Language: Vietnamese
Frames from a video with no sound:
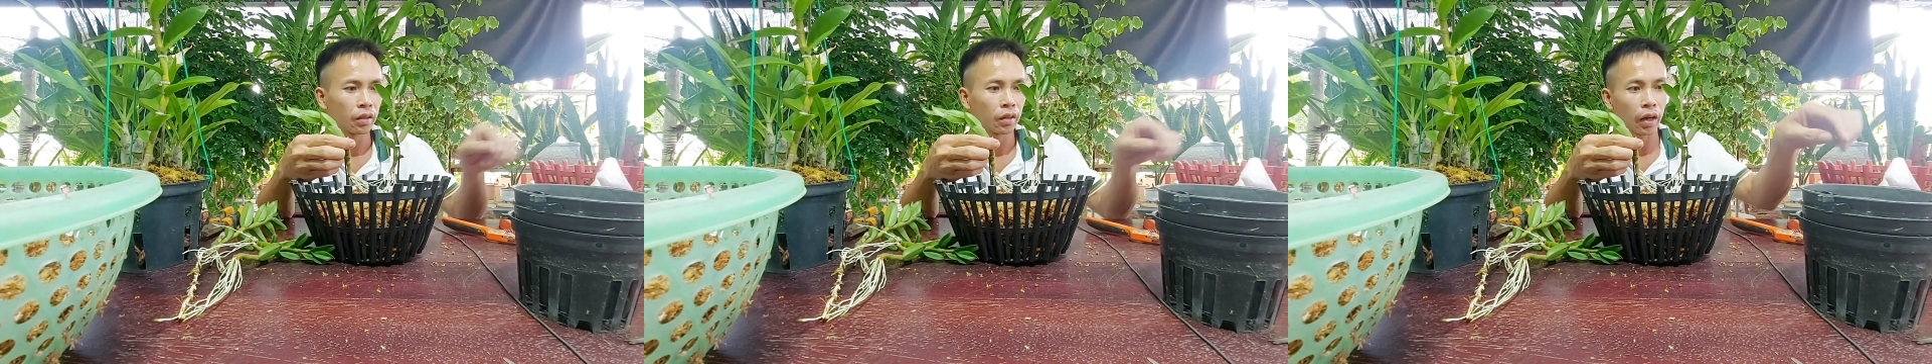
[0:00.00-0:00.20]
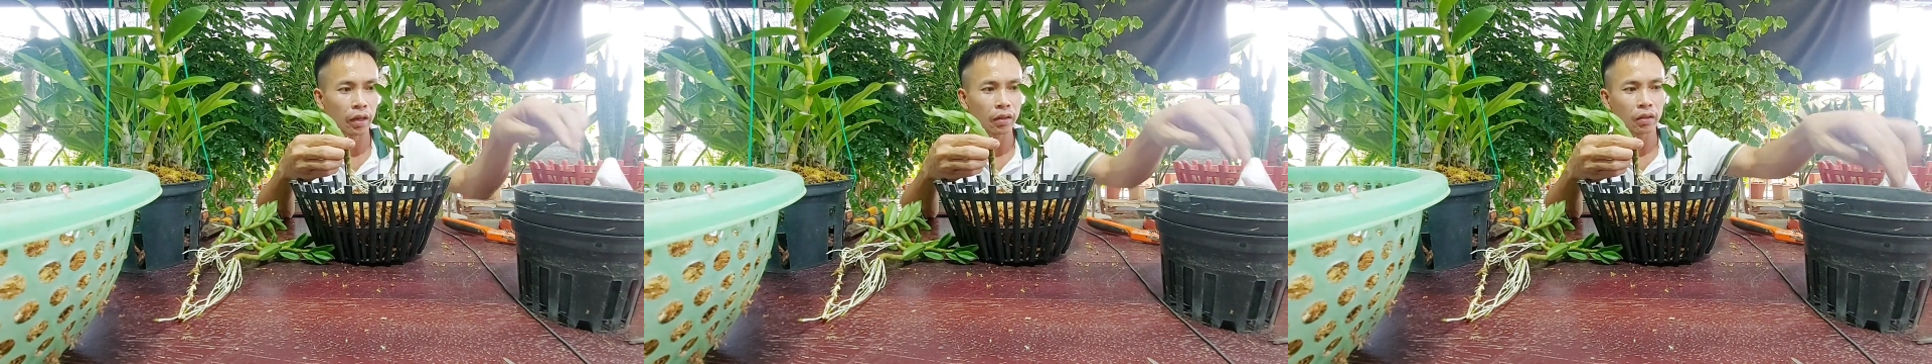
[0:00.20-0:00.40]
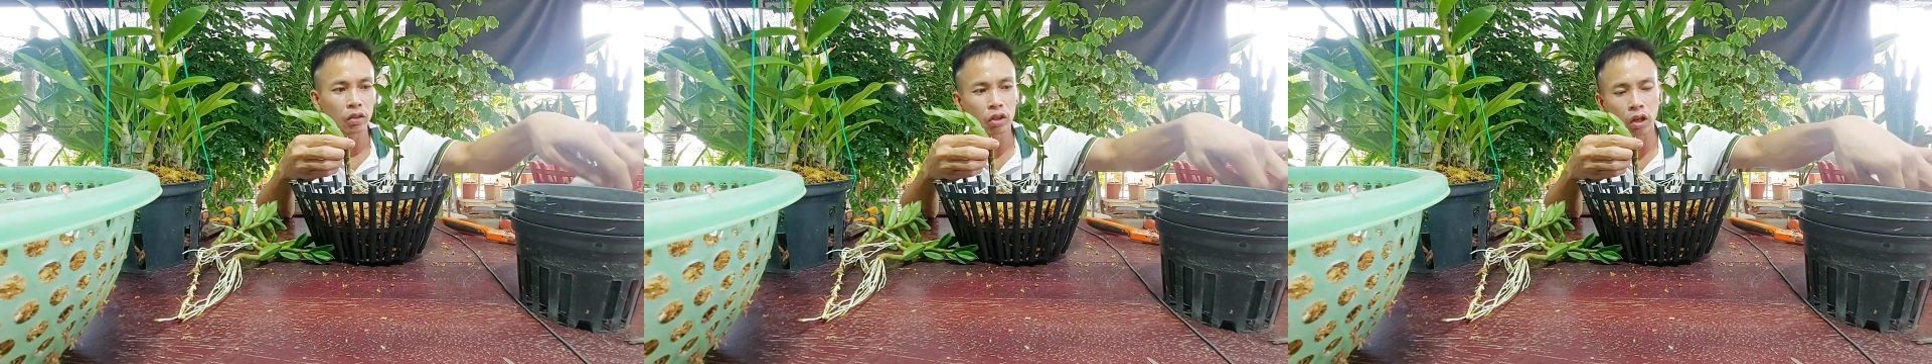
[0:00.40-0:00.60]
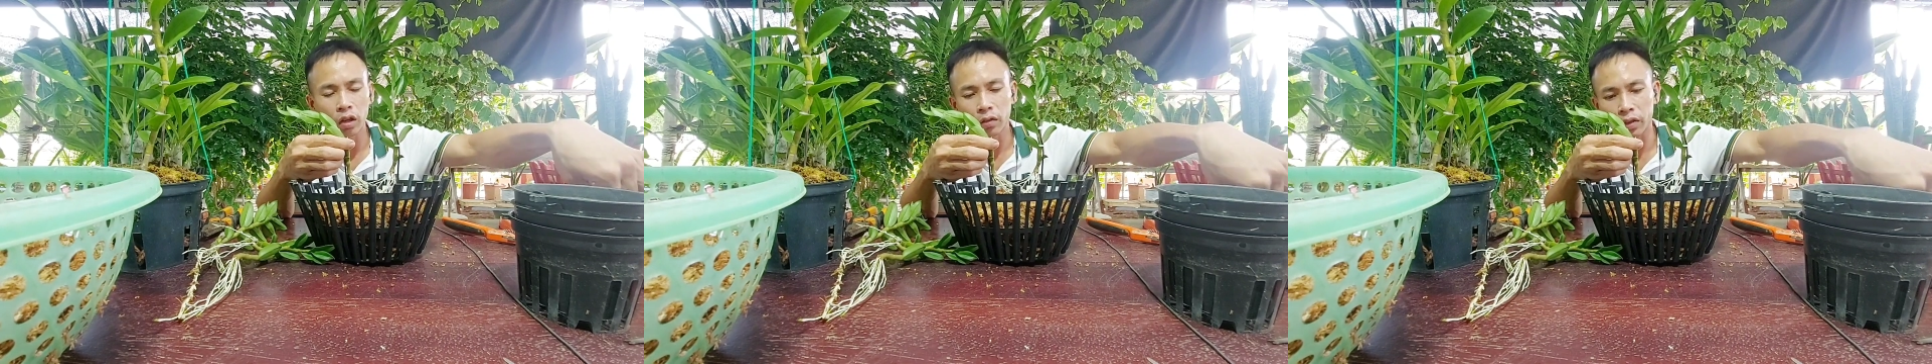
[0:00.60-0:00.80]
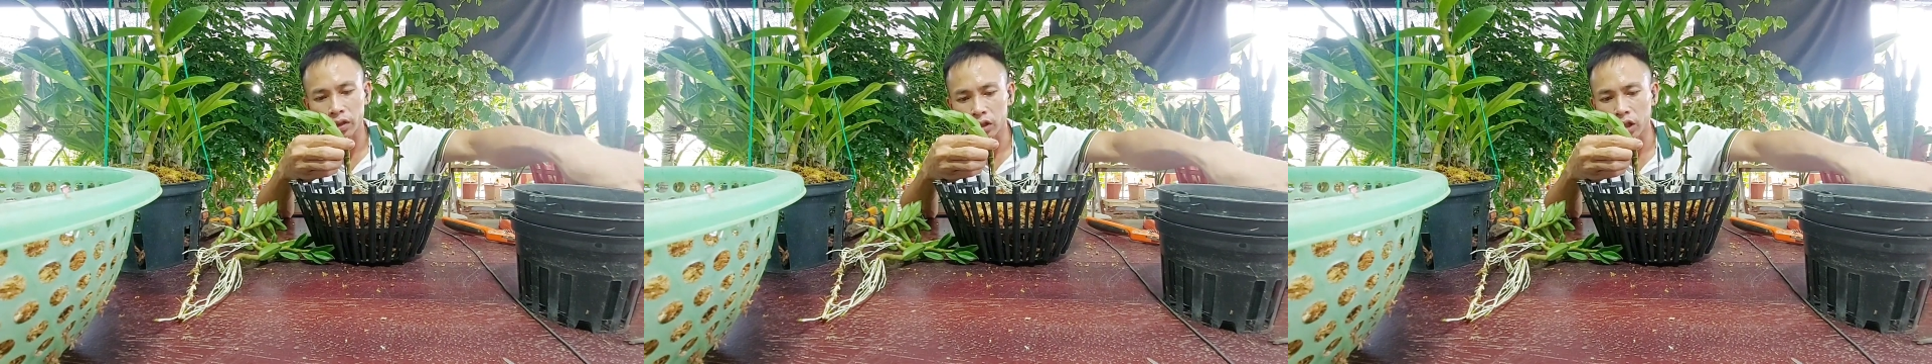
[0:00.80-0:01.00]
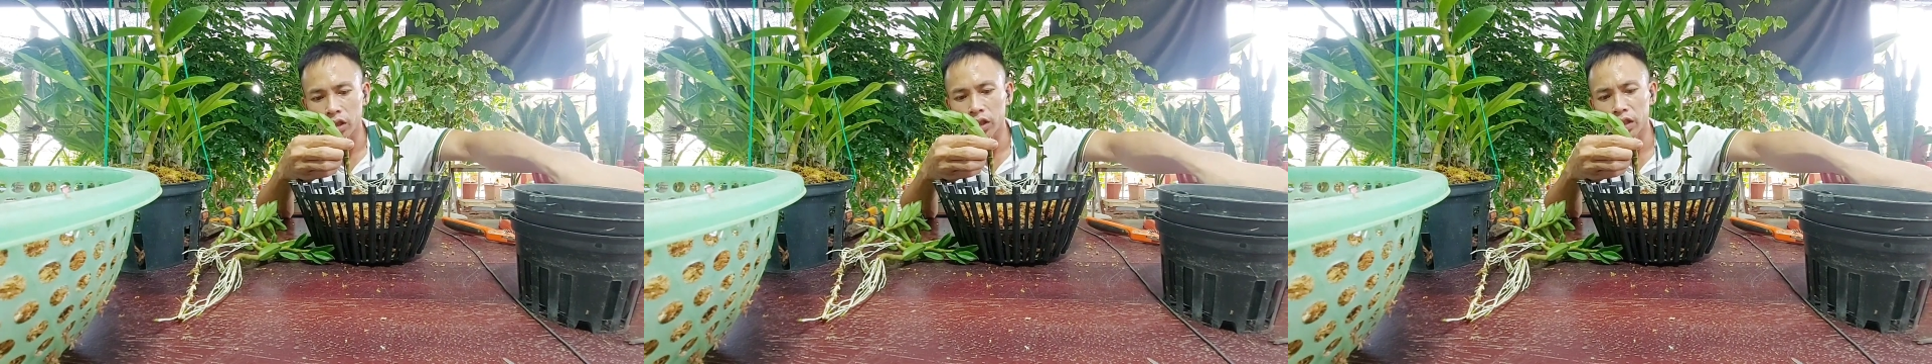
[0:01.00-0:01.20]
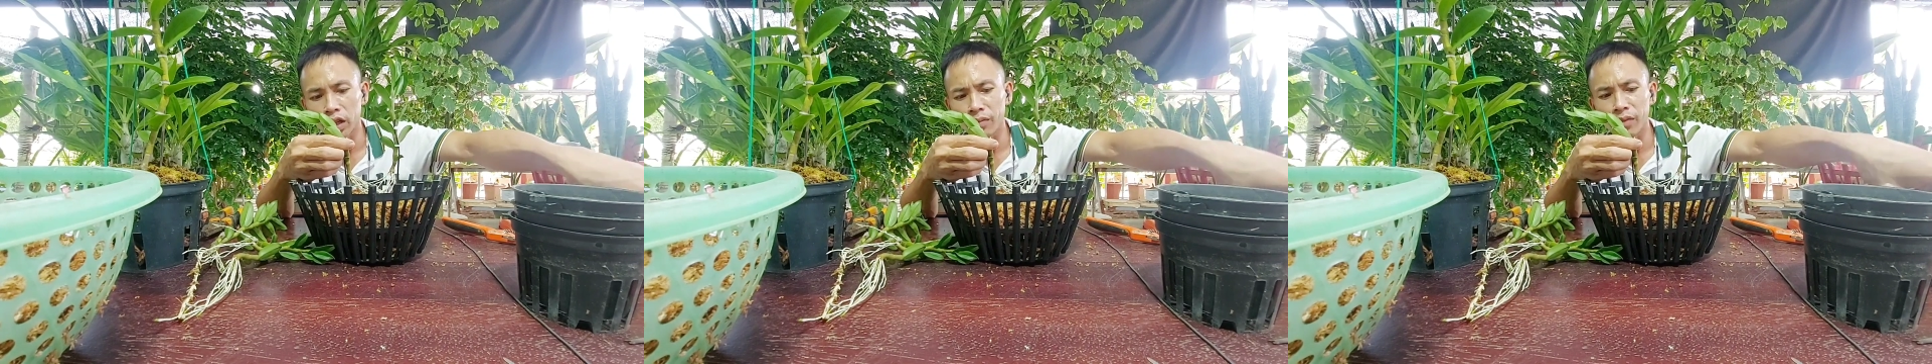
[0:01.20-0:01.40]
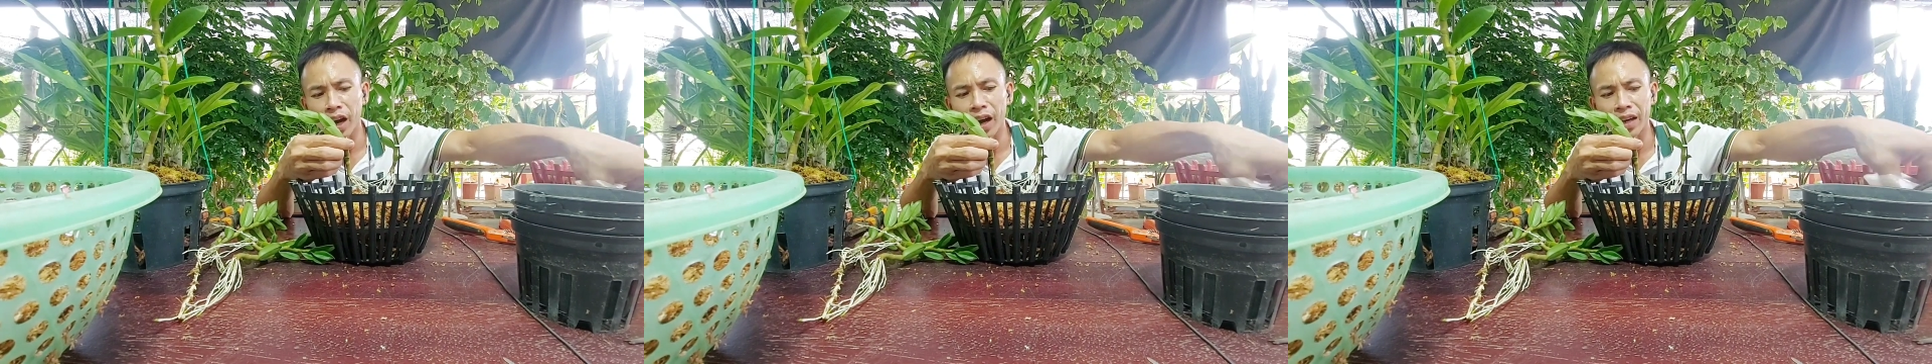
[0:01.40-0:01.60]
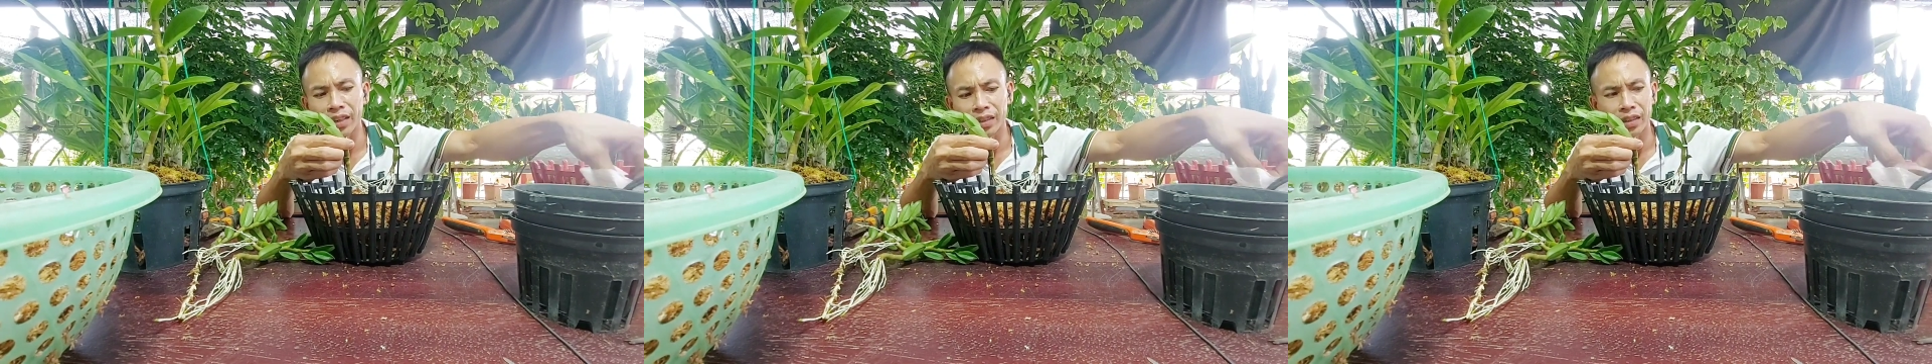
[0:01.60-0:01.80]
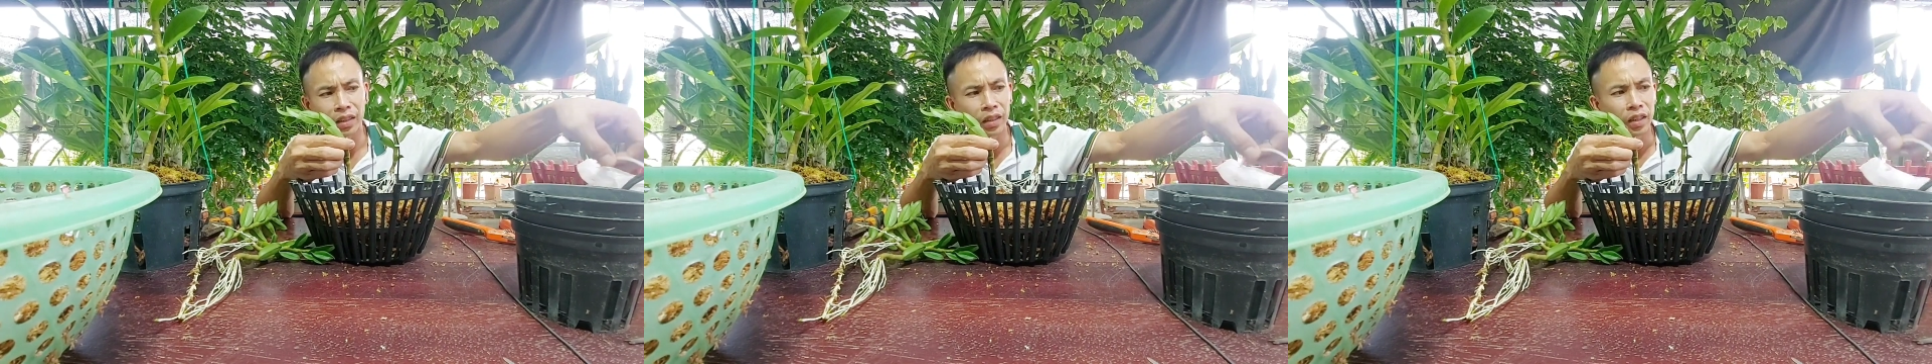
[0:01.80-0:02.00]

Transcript: Đấy, chơi phải chơi đến năm hai.